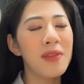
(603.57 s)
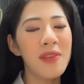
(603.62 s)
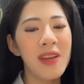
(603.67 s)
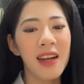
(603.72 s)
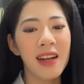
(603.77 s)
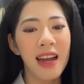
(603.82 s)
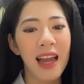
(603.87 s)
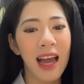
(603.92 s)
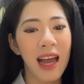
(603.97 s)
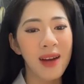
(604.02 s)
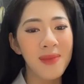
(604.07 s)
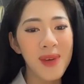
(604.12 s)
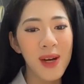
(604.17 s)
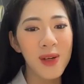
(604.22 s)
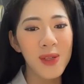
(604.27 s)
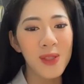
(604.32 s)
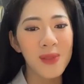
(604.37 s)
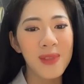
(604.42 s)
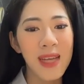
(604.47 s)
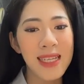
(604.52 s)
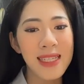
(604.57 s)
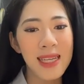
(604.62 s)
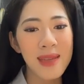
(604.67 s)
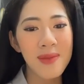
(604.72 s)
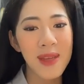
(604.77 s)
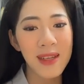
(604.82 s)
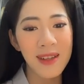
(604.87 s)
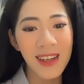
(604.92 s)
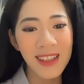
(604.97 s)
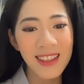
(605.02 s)
với việc là áo mưa của chúng ta sẽ
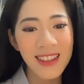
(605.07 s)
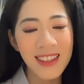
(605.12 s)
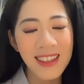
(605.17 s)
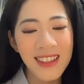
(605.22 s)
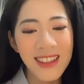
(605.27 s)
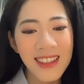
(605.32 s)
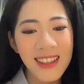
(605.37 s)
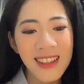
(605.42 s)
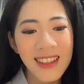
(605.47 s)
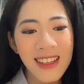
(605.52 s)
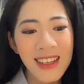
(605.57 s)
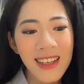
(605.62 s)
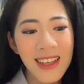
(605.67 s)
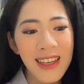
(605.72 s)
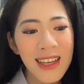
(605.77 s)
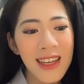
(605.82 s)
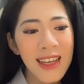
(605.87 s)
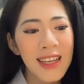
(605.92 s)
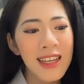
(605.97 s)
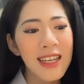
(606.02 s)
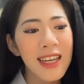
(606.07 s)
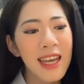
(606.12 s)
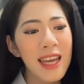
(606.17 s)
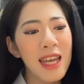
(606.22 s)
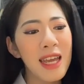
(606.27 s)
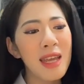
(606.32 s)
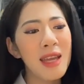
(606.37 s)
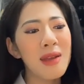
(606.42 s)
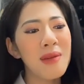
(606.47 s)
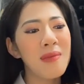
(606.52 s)
bị ướt
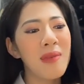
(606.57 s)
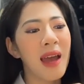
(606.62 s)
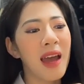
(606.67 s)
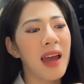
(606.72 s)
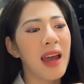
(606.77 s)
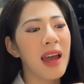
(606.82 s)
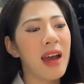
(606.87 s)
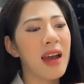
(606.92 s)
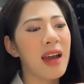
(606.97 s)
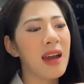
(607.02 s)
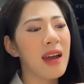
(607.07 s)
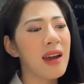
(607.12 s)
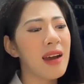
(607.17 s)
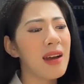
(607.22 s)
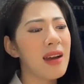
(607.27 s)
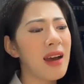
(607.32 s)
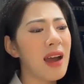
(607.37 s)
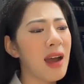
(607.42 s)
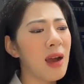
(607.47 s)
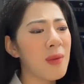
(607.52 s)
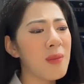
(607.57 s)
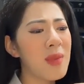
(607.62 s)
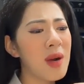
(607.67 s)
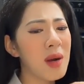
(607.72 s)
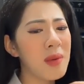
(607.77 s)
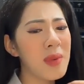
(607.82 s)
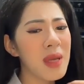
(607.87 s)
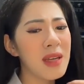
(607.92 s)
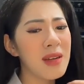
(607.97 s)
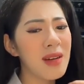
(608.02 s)
khi mà áo
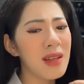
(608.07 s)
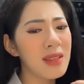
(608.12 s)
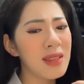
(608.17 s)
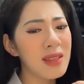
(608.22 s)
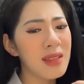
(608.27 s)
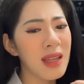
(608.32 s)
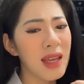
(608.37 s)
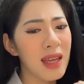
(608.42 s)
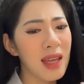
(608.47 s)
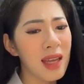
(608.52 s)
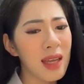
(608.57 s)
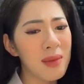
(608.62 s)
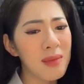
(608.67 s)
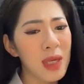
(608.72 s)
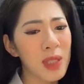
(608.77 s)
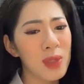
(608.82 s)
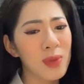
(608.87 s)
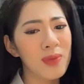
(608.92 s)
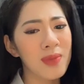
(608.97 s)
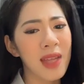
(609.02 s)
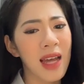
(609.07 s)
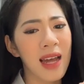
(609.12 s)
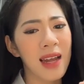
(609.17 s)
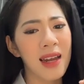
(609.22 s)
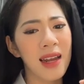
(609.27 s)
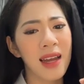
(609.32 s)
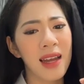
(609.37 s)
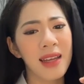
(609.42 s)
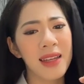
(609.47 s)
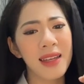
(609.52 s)
mưa bị ướt như thế mà chúng ta
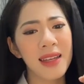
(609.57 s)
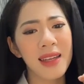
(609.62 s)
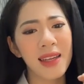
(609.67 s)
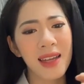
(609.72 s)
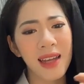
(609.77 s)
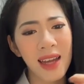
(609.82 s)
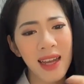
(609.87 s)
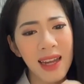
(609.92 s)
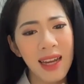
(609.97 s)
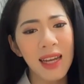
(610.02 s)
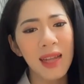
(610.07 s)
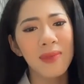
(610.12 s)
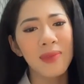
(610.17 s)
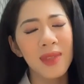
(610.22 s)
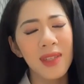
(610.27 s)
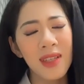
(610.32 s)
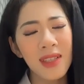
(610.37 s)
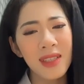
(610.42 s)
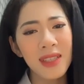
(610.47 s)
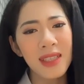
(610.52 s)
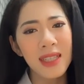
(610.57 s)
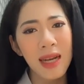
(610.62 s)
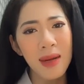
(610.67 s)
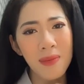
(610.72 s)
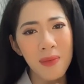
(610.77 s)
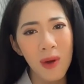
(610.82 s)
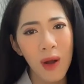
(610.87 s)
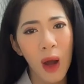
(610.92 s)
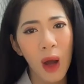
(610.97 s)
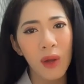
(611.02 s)
lại ngay lập tức
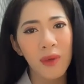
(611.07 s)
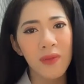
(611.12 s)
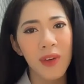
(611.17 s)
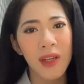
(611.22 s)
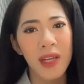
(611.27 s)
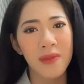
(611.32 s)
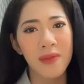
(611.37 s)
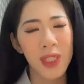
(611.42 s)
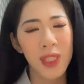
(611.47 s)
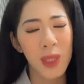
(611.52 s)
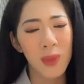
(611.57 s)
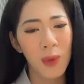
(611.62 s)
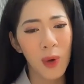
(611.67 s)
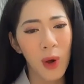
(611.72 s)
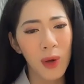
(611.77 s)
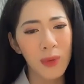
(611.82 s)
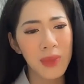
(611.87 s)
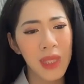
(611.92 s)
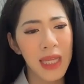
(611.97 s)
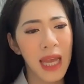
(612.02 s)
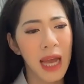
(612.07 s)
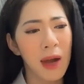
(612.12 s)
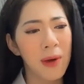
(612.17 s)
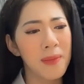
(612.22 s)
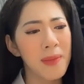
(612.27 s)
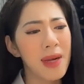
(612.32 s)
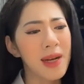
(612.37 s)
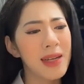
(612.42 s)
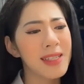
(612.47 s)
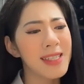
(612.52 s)
gấp gọn và để vào trong cốp thì
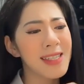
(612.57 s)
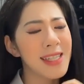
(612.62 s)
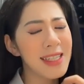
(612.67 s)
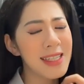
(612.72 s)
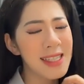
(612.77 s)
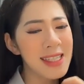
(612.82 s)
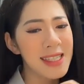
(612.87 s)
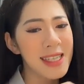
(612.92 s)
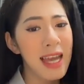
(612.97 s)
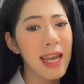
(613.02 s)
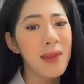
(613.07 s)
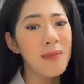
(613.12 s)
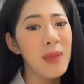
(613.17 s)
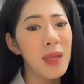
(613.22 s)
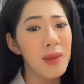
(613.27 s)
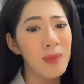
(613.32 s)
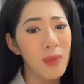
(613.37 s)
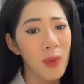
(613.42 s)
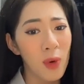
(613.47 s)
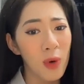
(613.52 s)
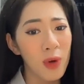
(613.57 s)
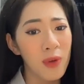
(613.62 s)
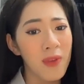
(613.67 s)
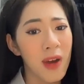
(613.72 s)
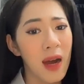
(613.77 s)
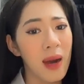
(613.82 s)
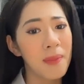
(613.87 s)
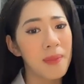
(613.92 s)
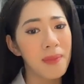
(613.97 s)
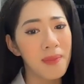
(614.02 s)
áo mưa rất dễ bị mùi
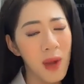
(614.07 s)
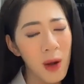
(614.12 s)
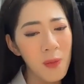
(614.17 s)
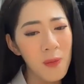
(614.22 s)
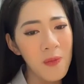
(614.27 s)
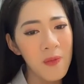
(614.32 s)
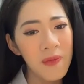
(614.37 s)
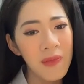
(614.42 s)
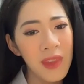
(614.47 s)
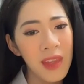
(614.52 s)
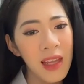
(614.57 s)
và ẩm mốc